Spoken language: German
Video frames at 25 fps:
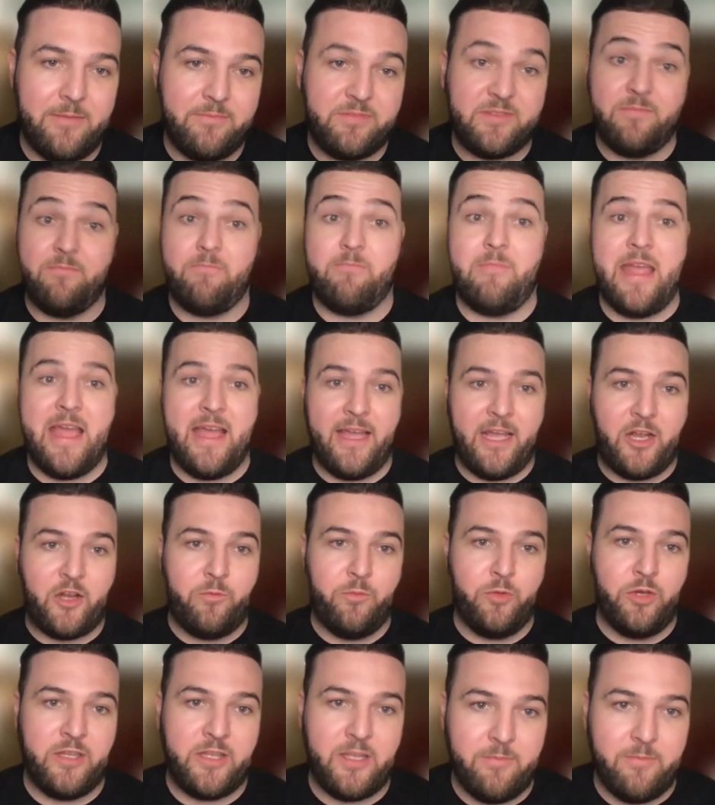es mehrere
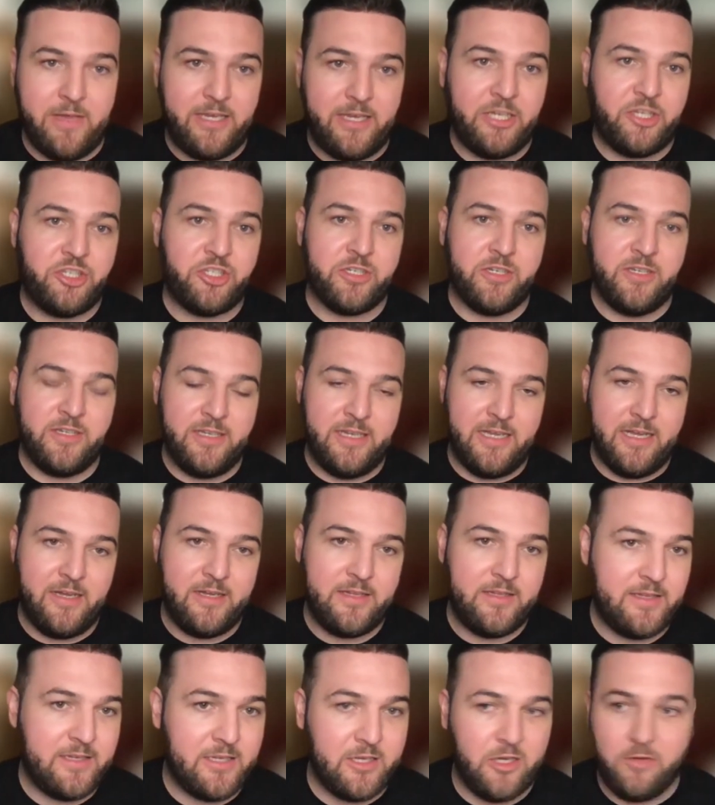Community Manager, ja,
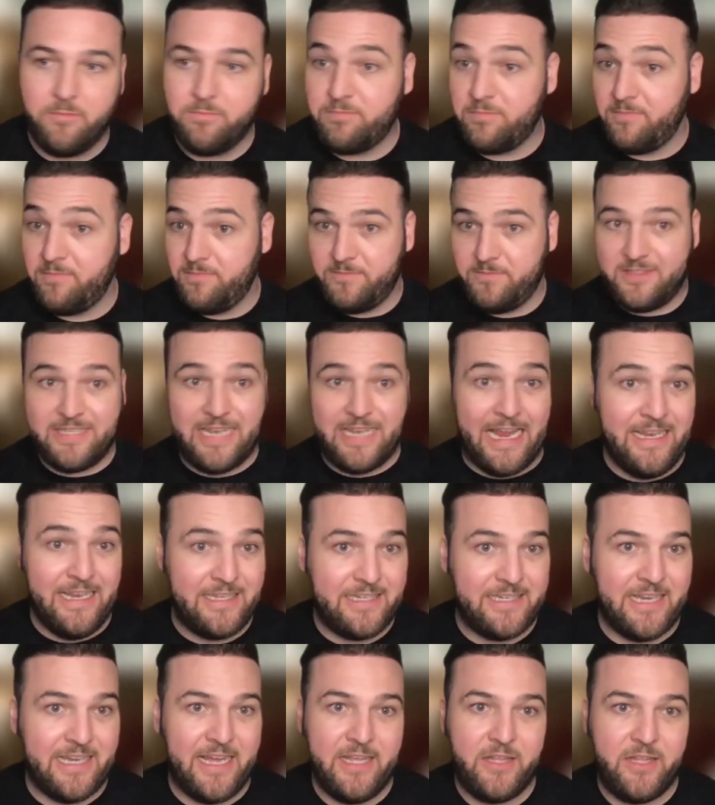ich glaube
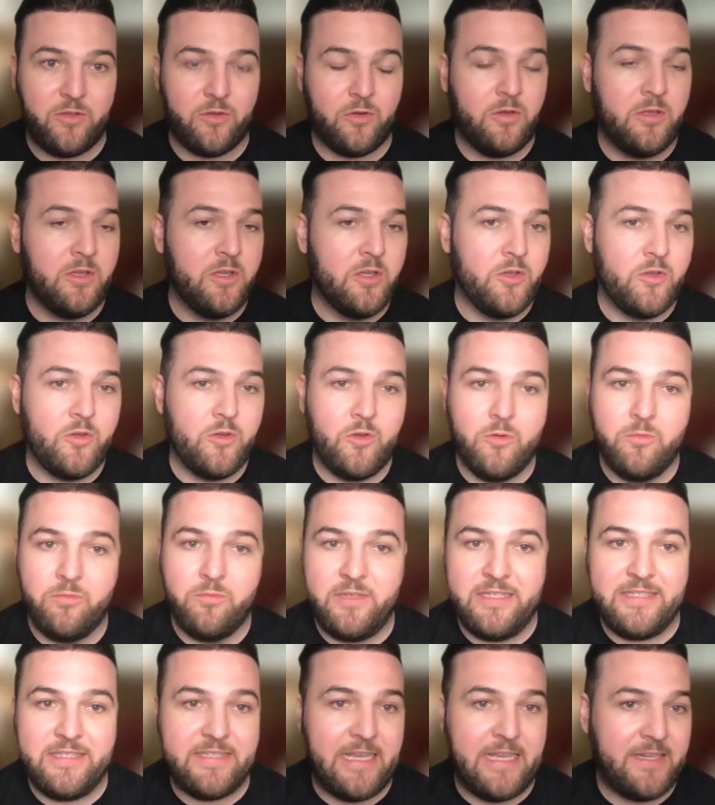zeitgleich um die
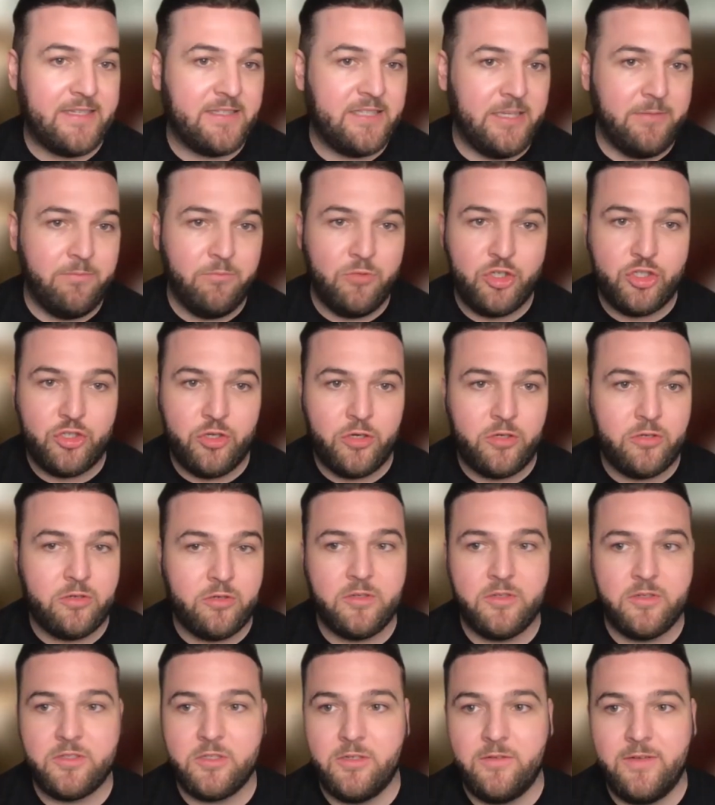sechs, sieben Stück
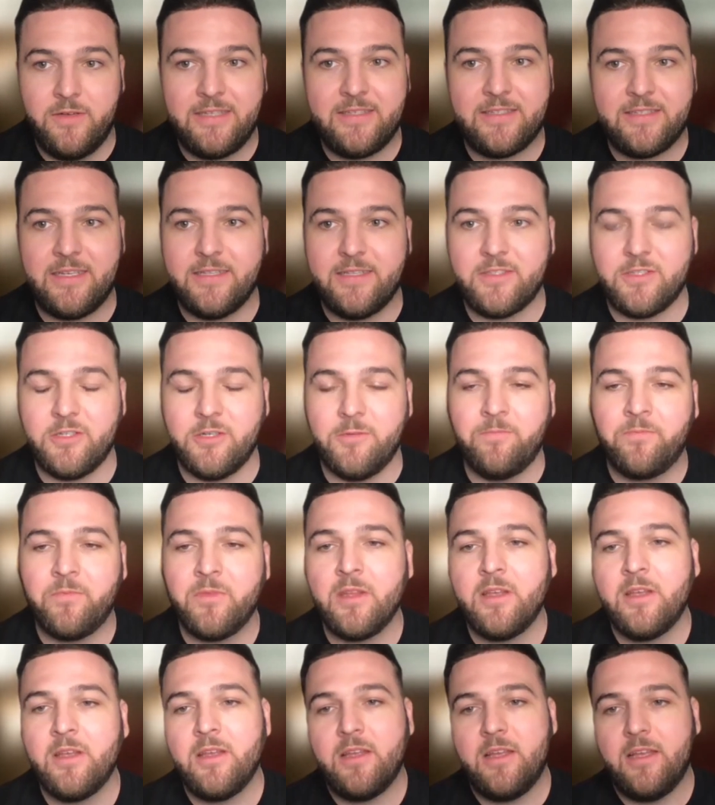oder sowas. Also
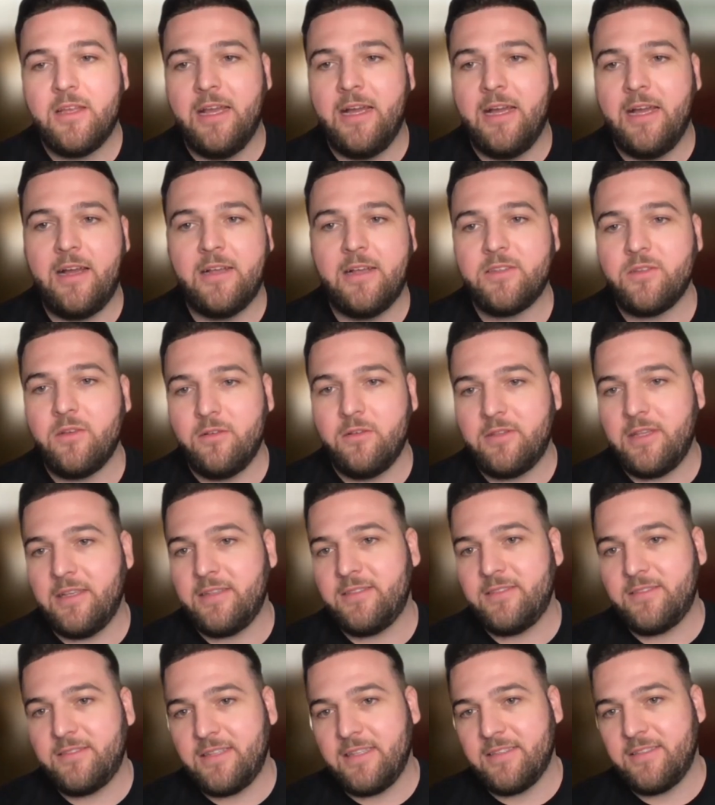ja, also
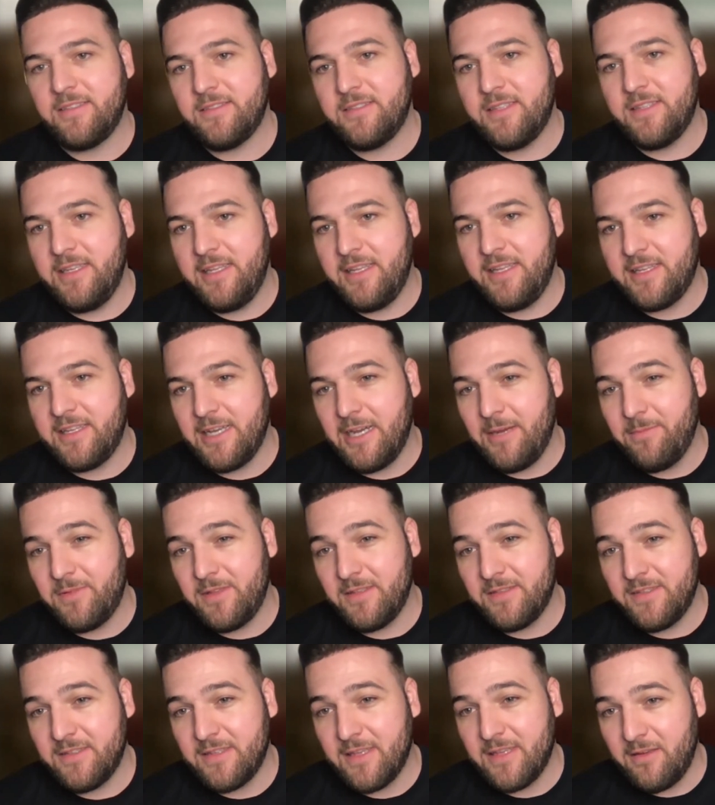dass, dass es die nicht gab, das
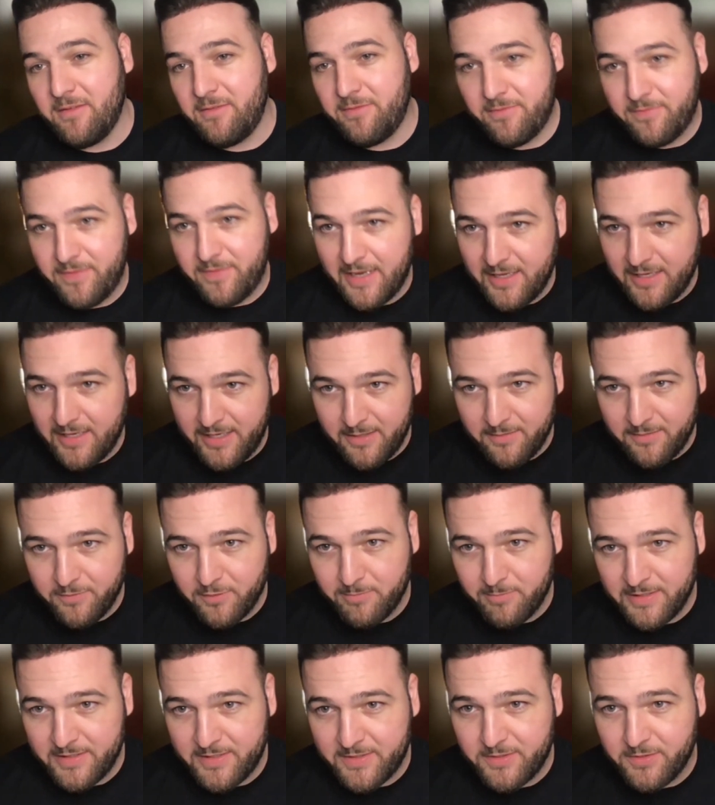ist eine
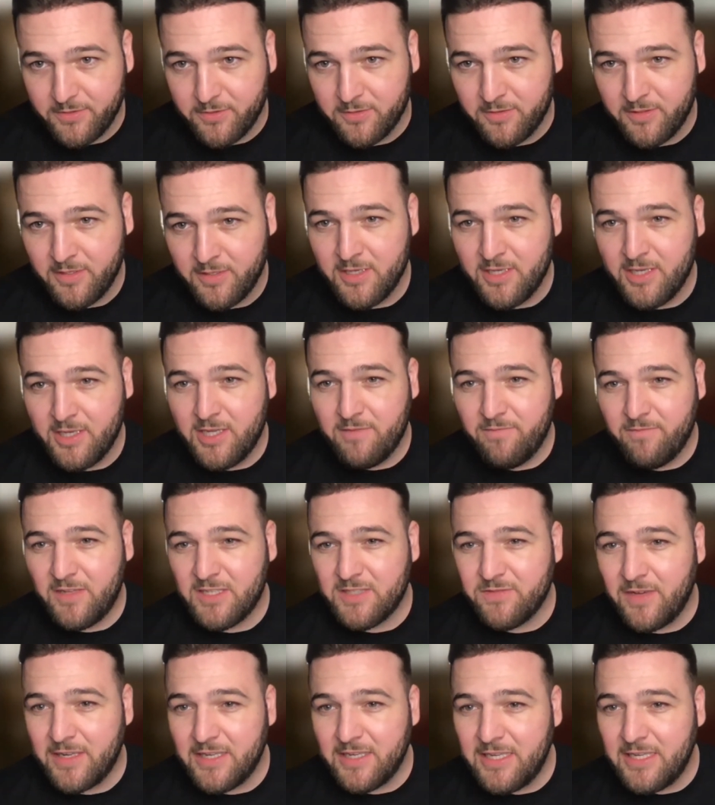Fehlinformation. Was
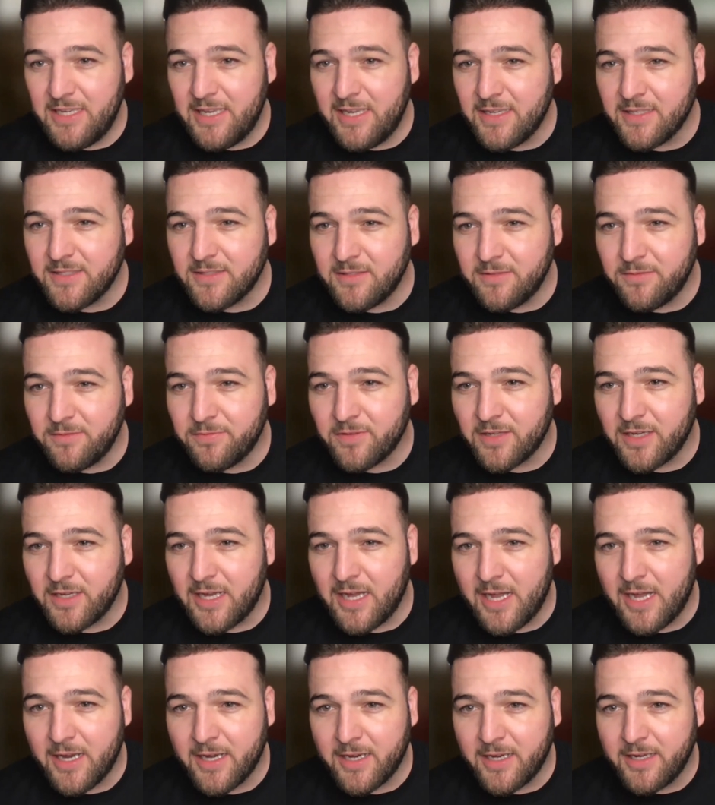war die nächste
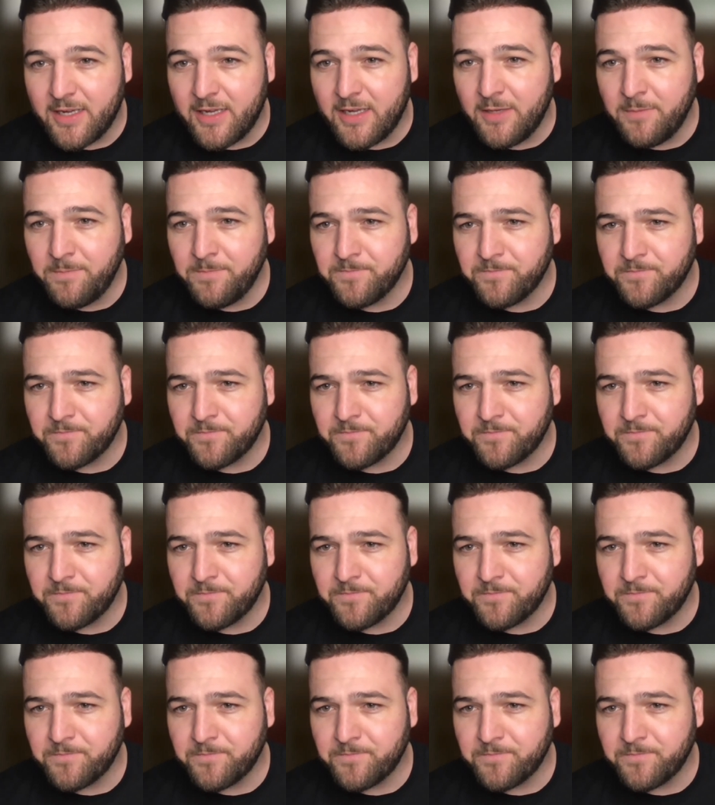Frage?